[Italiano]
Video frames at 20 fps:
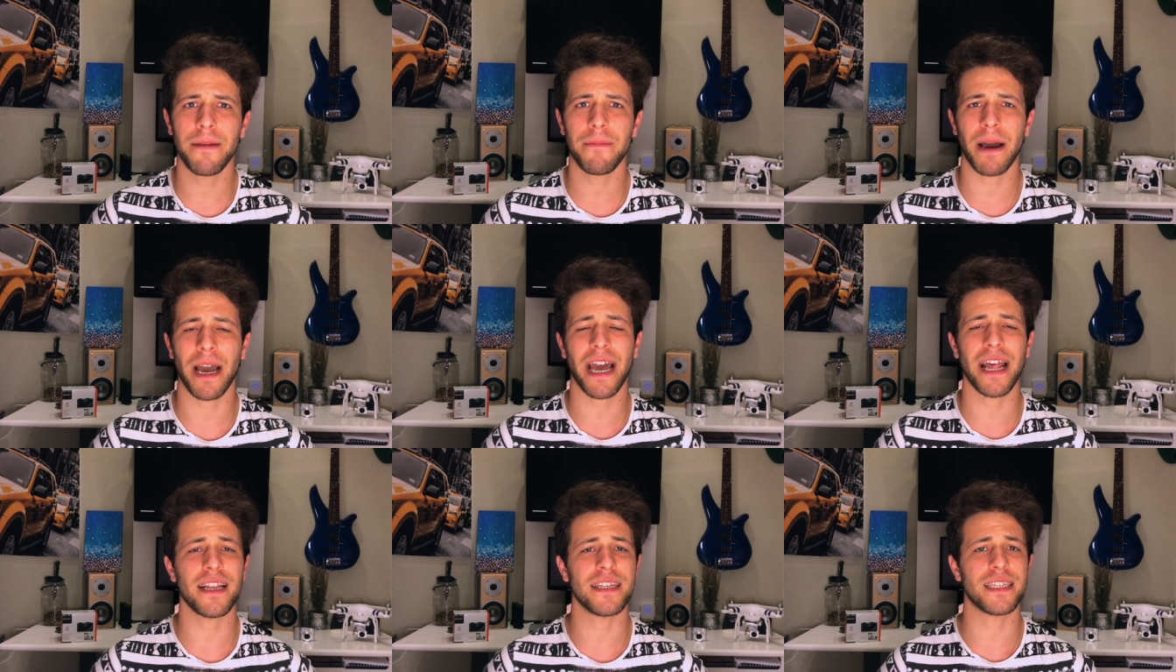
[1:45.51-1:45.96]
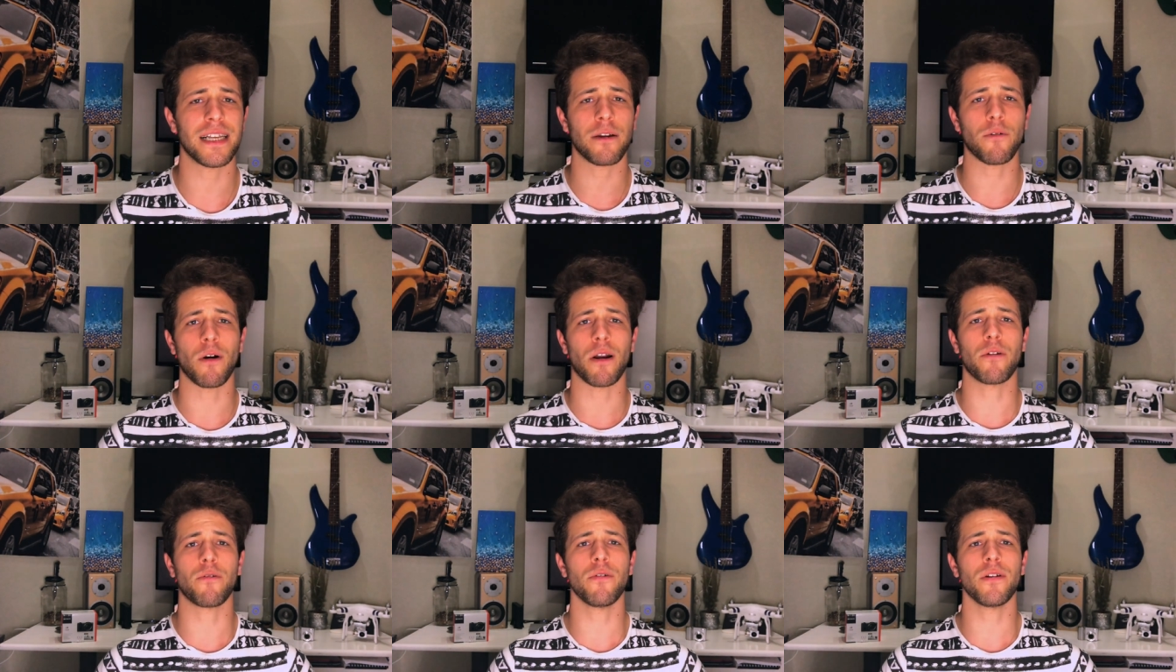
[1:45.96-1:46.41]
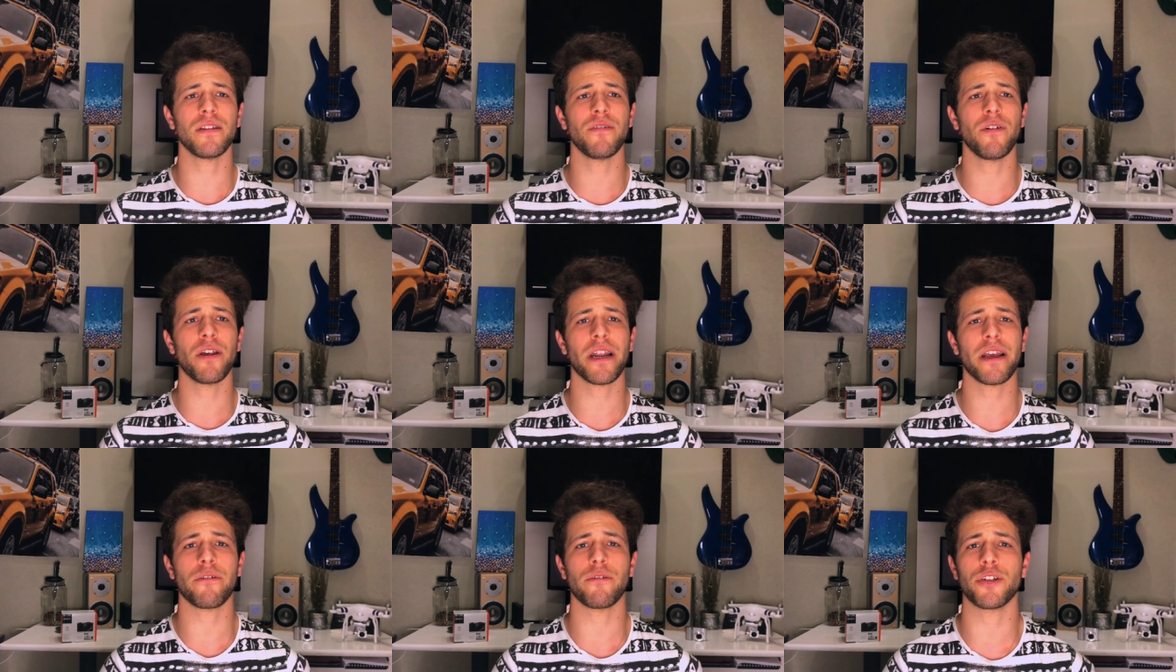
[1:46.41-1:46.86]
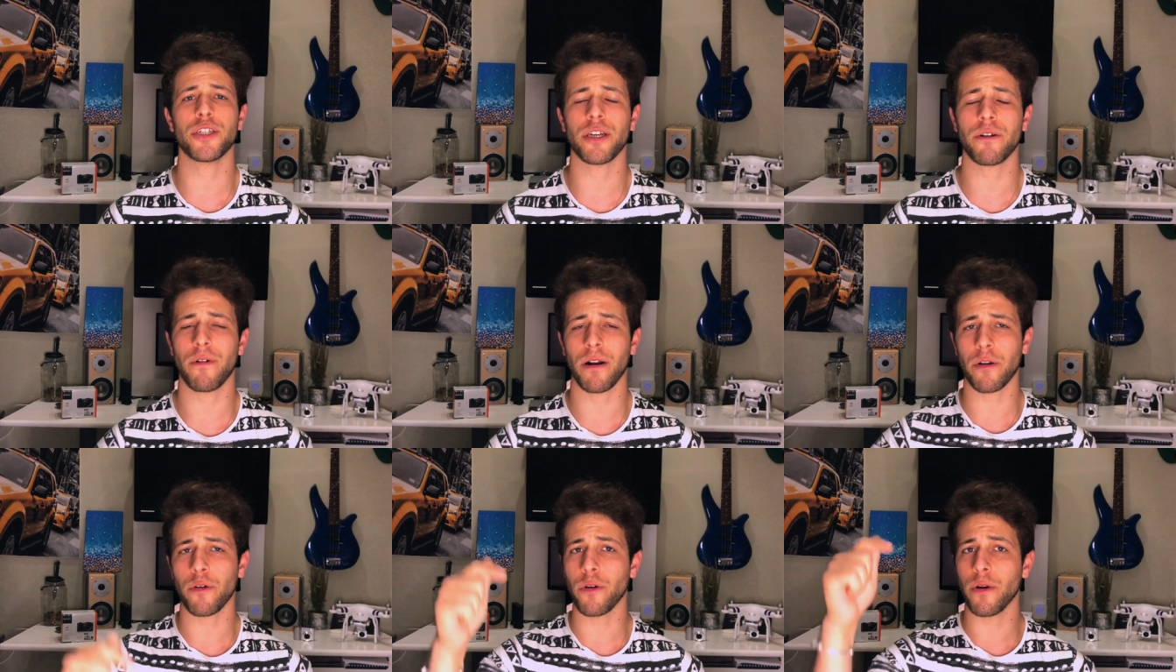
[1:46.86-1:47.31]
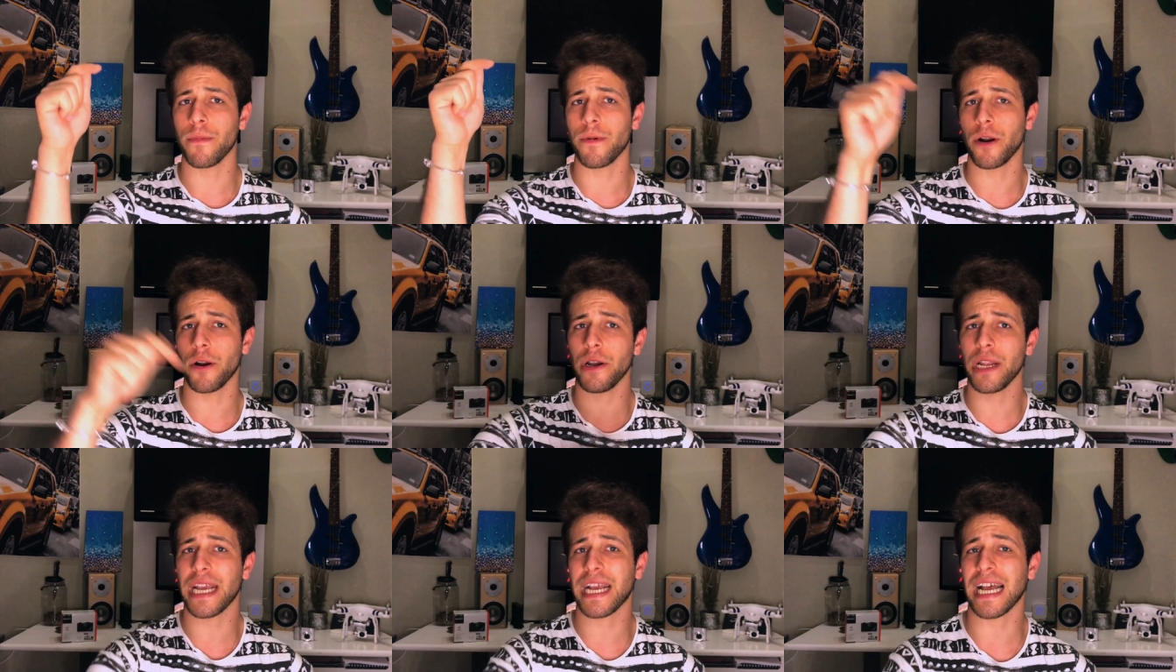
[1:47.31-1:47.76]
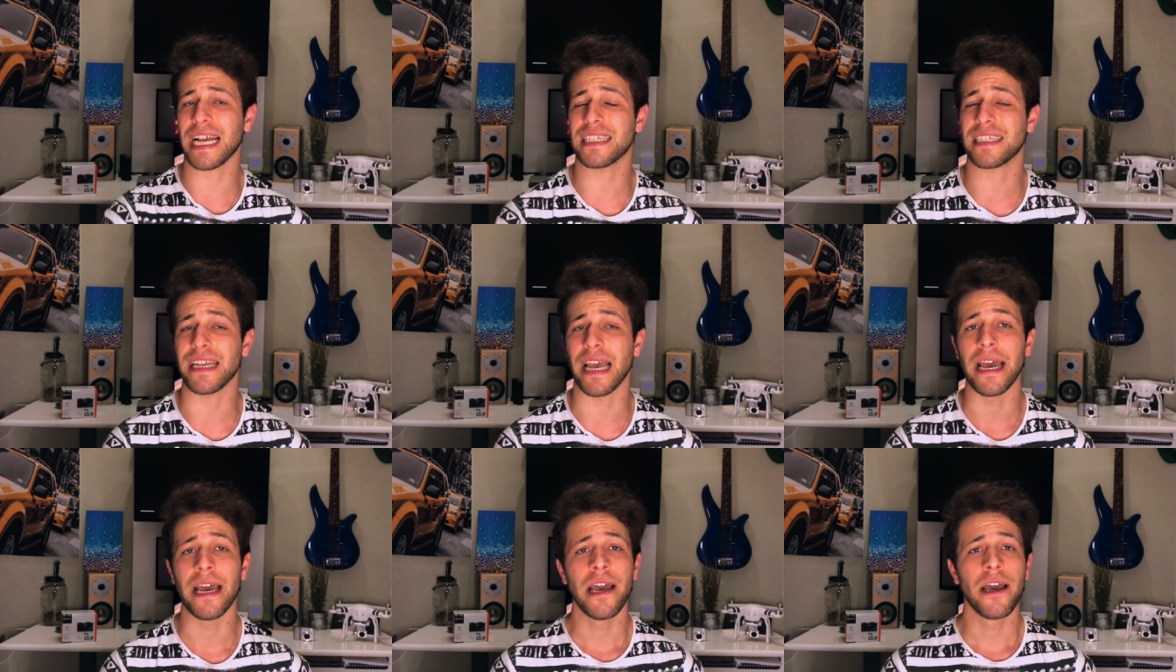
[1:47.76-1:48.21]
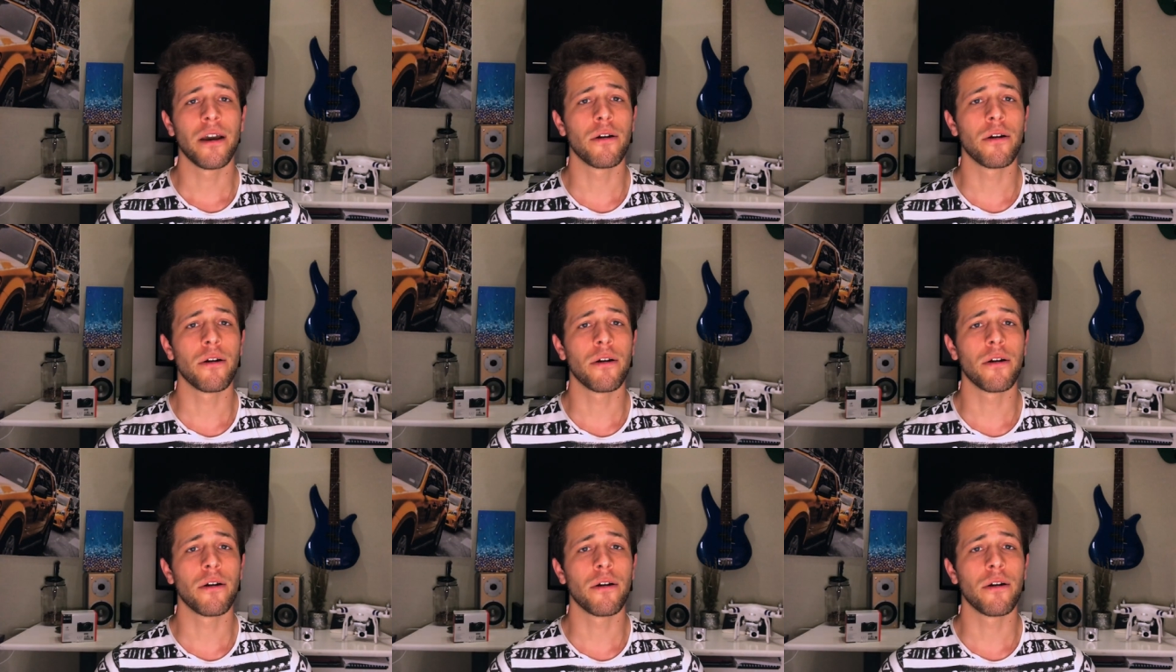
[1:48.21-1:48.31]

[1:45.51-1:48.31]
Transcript: magari se qualcuno di voi ne conosce qualcuno me lo linkasse